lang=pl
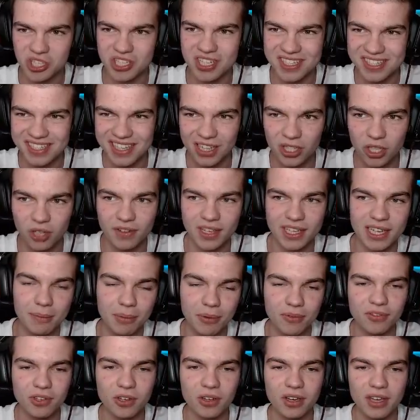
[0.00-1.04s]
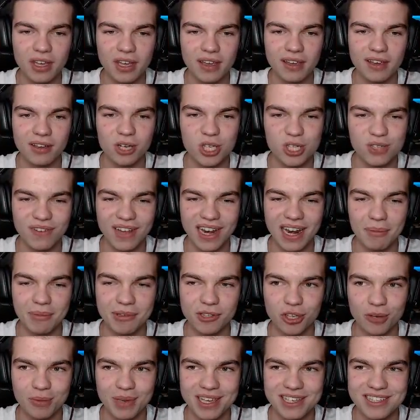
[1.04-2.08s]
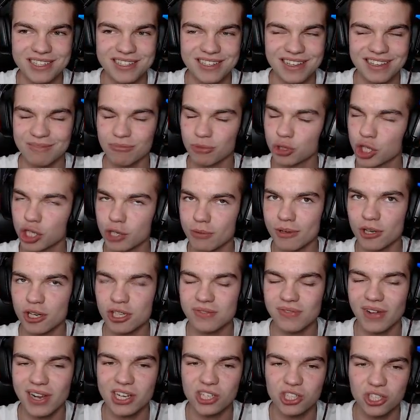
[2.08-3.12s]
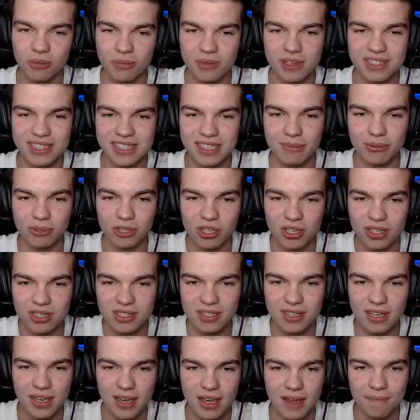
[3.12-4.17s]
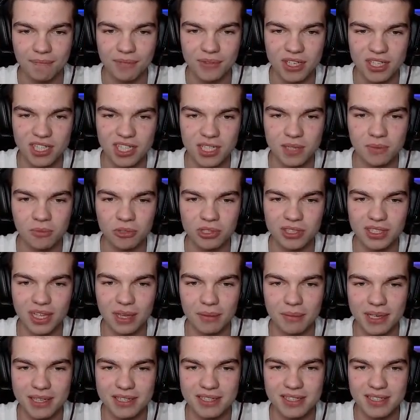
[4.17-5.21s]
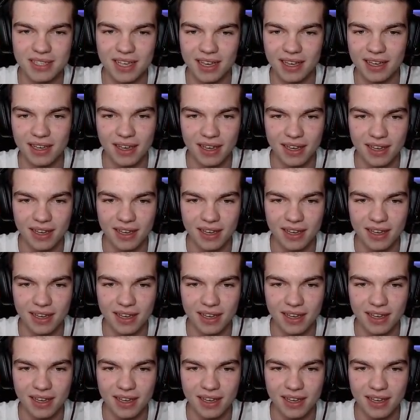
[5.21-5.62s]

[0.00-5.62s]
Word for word: zastanowię, na pewno rozwalamy to miejsce no, Musimy rozwalić to miejsce, bo to jest, to jest smutne miejsce